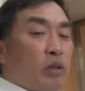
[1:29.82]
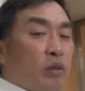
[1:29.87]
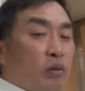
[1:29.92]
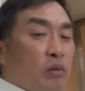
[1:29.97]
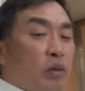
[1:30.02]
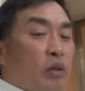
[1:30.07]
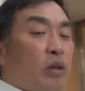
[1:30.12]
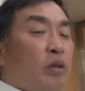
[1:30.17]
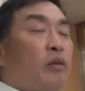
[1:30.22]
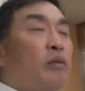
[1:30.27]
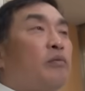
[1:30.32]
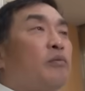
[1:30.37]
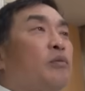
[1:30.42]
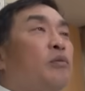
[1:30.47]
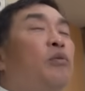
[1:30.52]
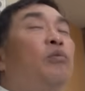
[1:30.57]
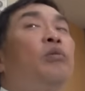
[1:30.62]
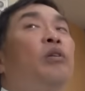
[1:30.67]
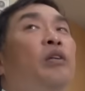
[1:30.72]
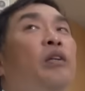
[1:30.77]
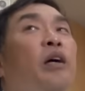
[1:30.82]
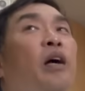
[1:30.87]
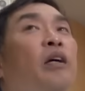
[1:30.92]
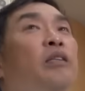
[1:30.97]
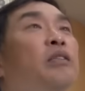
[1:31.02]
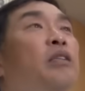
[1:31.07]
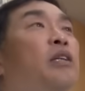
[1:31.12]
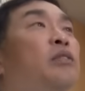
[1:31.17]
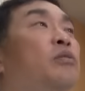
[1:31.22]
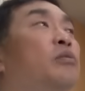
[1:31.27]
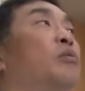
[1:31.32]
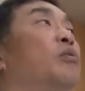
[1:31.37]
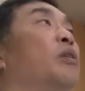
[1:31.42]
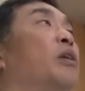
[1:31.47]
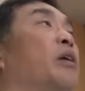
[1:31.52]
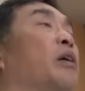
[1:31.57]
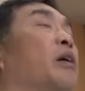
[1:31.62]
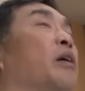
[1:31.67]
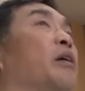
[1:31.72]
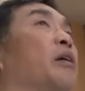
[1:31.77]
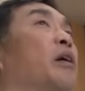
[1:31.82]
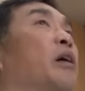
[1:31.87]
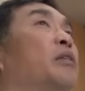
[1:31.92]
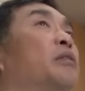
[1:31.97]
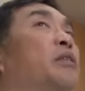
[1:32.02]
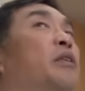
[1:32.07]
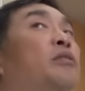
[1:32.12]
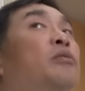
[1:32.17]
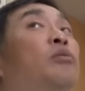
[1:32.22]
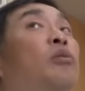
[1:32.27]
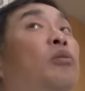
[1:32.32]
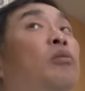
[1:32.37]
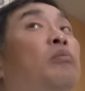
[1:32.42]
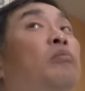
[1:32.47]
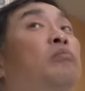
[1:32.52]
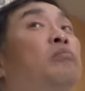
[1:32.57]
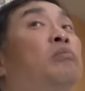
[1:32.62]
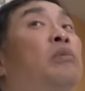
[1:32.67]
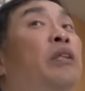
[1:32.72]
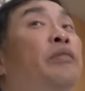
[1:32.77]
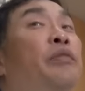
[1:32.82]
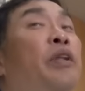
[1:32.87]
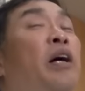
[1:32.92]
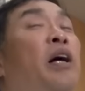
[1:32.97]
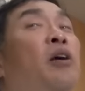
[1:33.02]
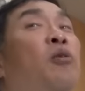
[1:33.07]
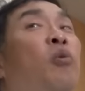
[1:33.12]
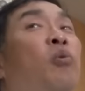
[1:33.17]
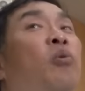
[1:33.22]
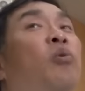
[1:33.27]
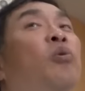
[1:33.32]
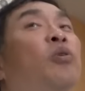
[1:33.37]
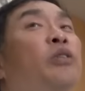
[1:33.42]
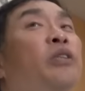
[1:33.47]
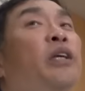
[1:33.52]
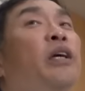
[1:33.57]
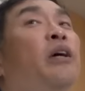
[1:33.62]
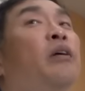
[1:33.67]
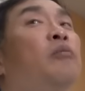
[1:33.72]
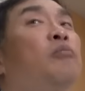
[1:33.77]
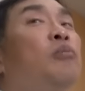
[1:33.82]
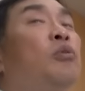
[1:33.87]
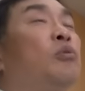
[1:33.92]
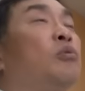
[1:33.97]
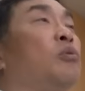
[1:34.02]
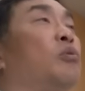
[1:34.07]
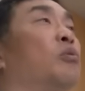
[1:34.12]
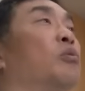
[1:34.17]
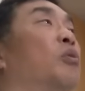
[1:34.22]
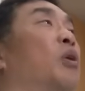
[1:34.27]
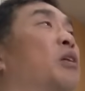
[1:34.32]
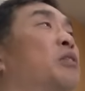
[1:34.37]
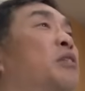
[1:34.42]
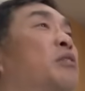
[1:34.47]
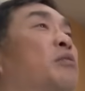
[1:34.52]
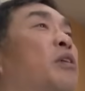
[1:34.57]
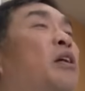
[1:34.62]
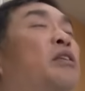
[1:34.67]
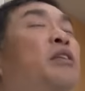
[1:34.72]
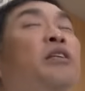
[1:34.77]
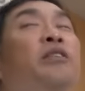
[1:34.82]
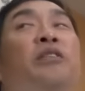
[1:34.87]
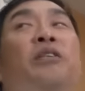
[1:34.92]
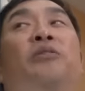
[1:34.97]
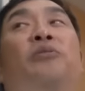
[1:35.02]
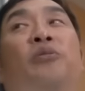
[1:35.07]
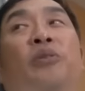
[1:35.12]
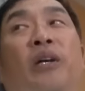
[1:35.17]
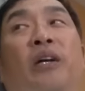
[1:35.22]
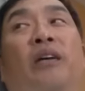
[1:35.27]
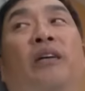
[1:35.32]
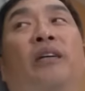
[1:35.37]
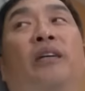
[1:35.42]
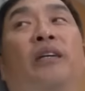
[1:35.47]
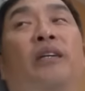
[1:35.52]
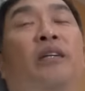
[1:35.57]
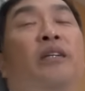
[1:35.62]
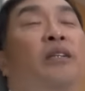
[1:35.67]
よね。去年ね、はちがつのね、はちがつの中頃にね、僕ちょっと岡田さん対談してるのね。うん、